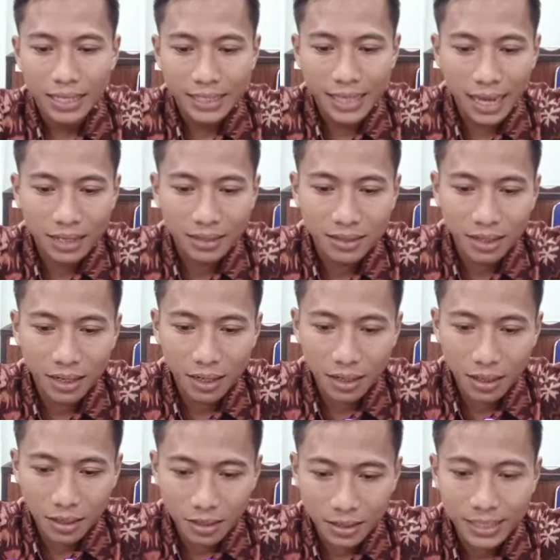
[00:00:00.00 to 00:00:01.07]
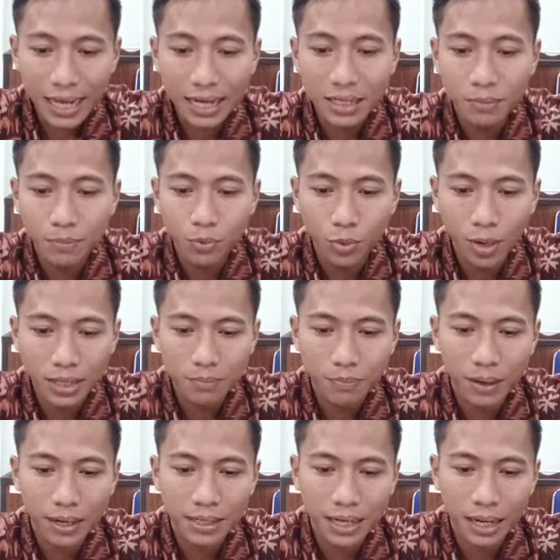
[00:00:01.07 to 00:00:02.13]
yang ter yang dibuat
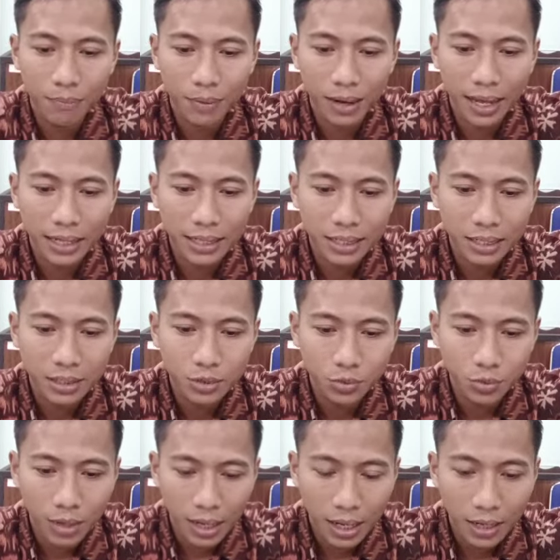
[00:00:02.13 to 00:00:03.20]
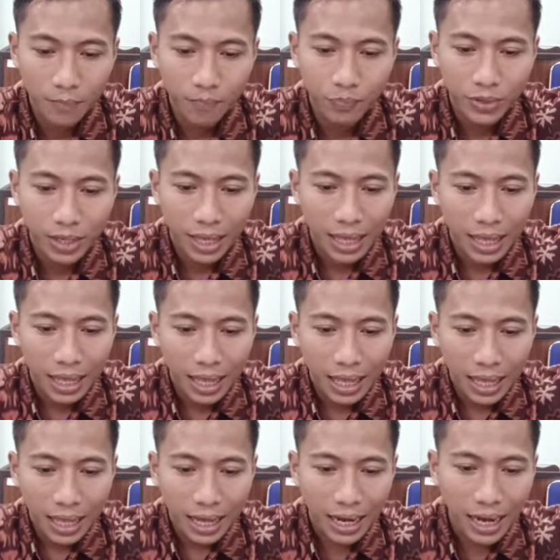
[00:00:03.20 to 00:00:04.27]
pada pelari kedua
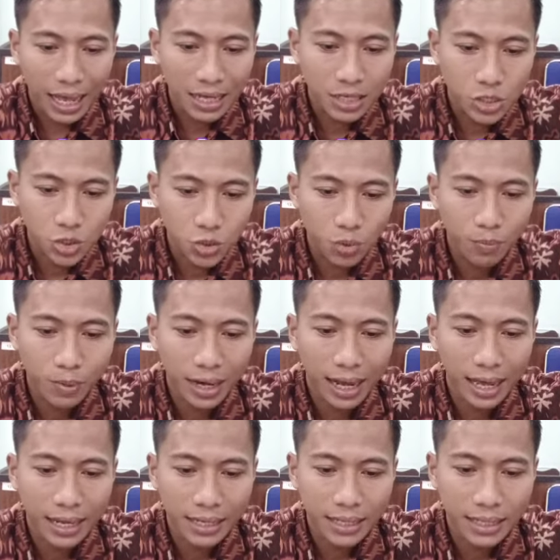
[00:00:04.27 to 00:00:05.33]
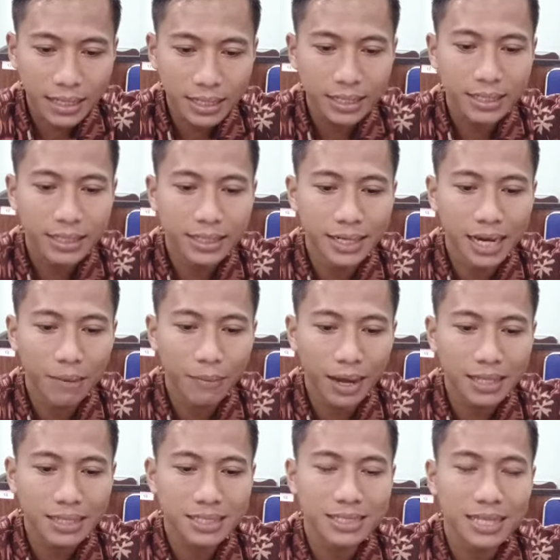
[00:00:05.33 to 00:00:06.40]
langsung berlari
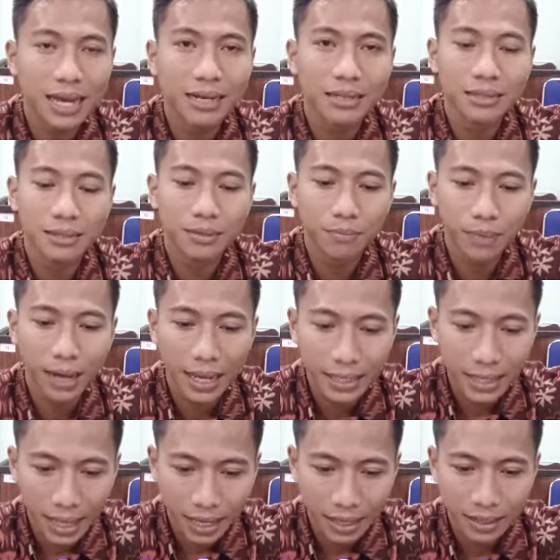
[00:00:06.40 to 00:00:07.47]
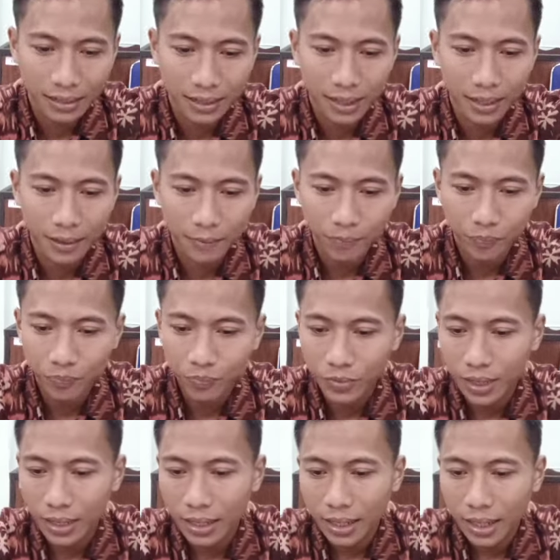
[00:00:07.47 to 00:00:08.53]
dinamakan start melayang ya.
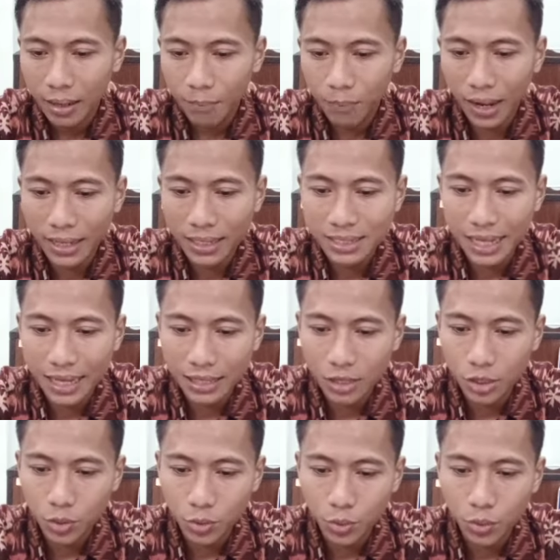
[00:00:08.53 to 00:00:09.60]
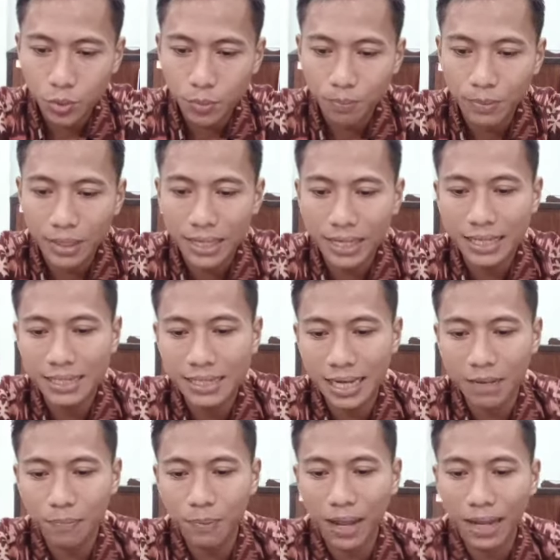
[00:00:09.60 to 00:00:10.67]
Pelari satu
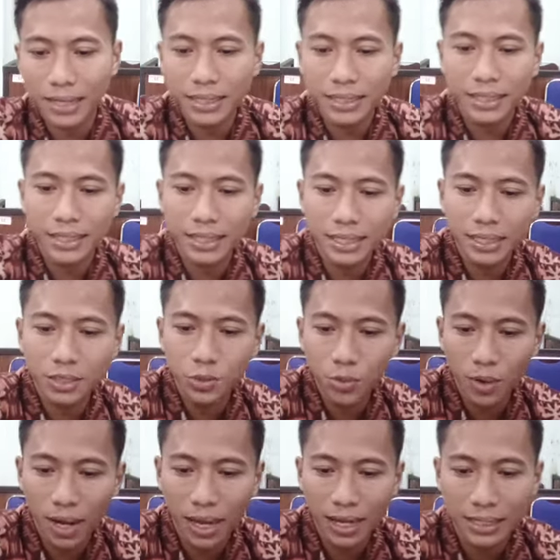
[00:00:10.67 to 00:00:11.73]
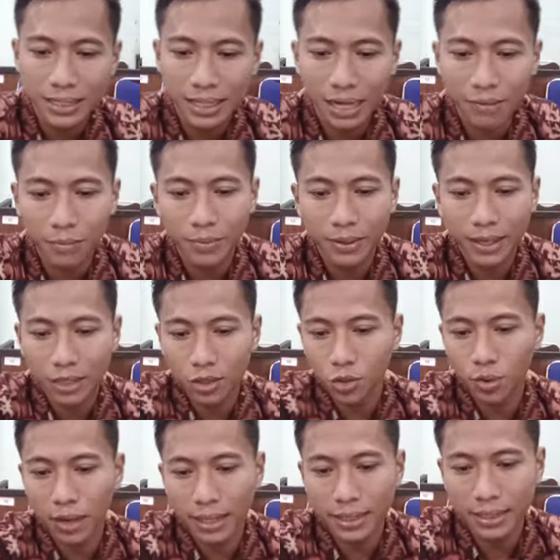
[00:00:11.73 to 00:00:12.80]
mengejar pelari kedua dengan memberikan
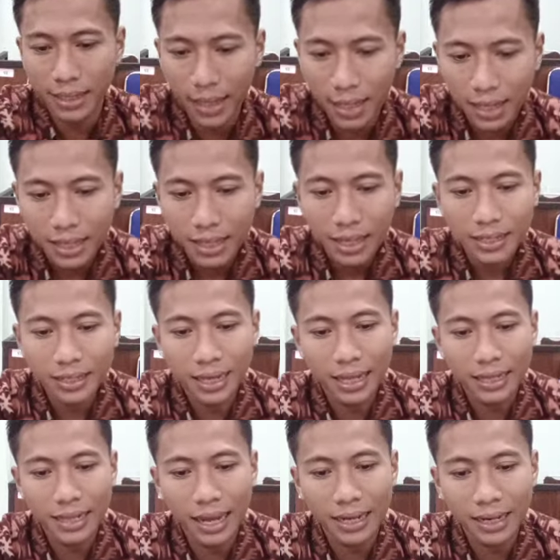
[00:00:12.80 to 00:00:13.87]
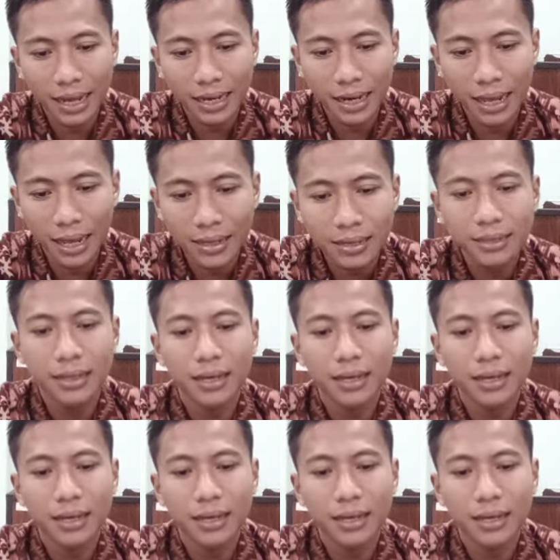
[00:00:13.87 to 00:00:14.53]
tongkatnya dengan tangan kanan.